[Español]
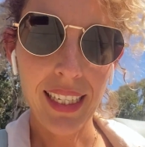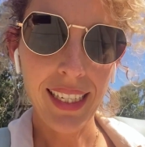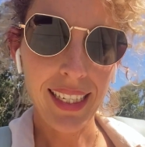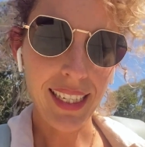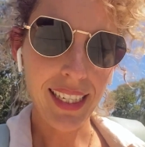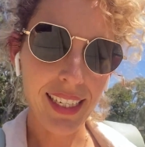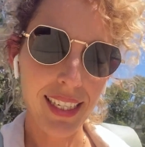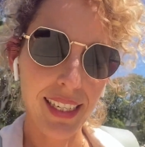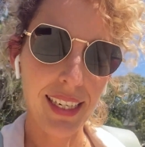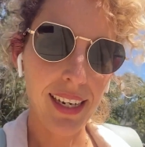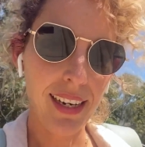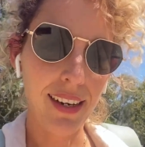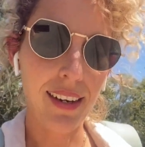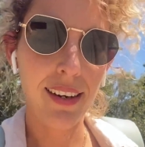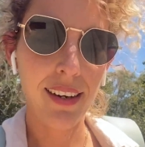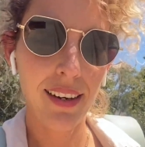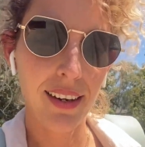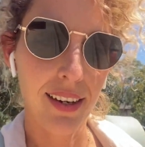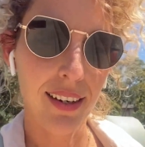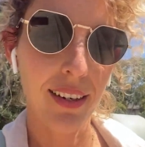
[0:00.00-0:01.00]
Y
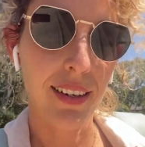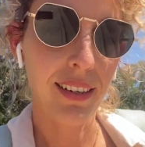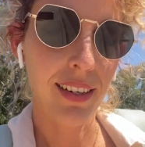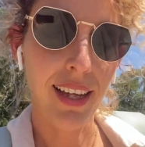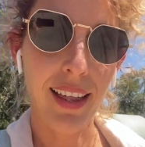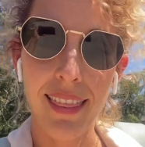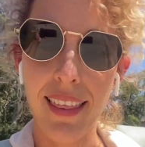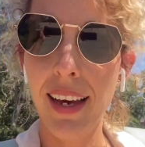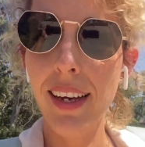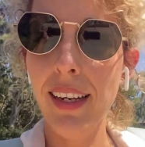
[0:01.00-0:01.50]
ah, nada,